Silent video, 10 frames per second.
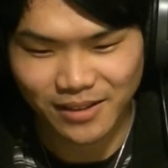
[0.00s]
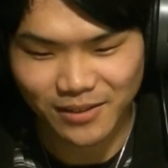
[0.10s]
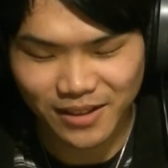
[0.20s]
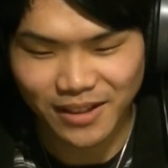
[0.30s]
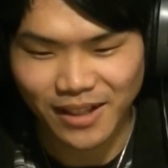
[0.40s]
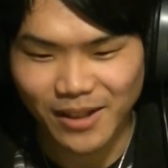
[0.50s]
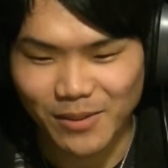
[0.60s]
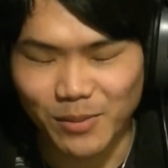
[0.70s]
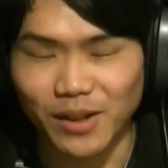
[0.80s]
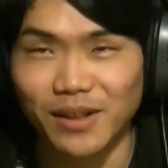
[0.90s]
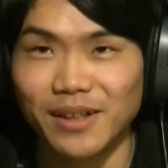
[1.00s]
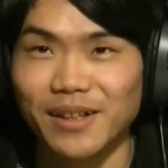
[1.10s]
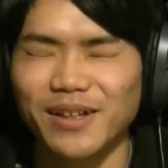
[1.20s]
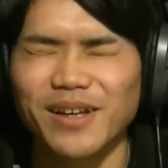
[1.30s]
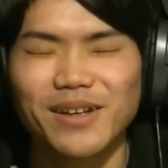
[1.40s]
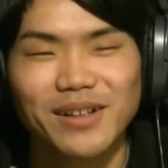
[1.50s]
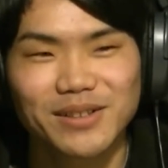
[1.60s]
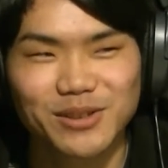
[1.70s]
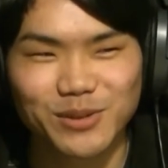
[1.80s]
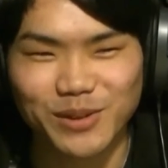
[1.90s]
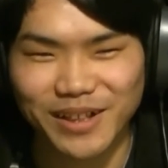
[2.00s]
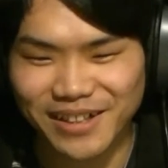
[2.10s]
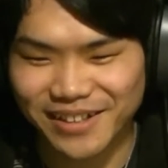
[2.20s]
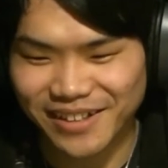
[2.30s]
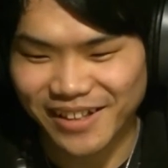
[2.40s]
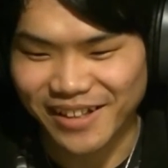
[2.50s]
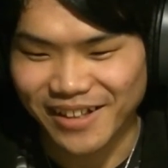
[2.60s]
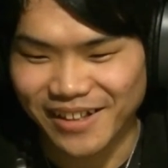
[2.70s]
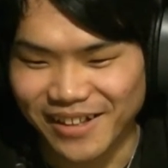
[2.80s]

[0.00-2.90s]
に、まあ、契約書を書いて